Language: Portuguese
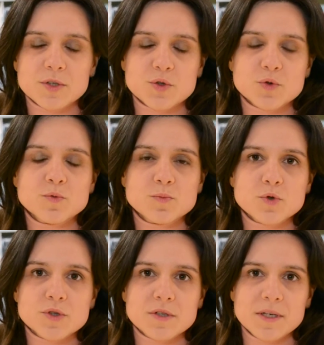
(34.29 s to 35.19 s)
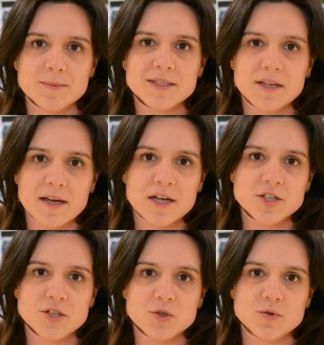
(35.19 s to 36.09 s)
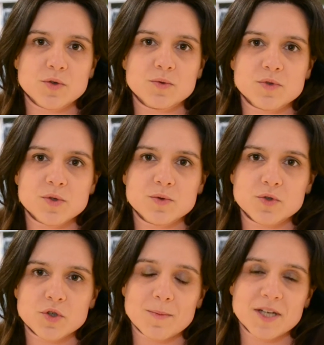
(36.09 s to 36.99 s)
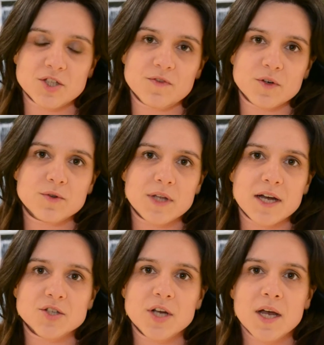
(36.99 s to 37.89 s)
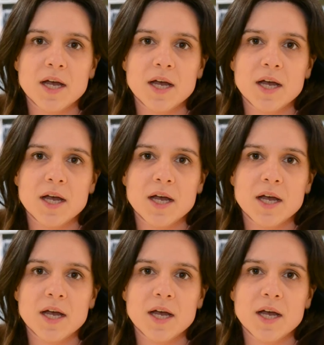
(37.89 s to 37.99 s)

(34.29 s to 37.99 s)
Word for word: resumos gramaticais que ajudam os alunos com mais dificuldades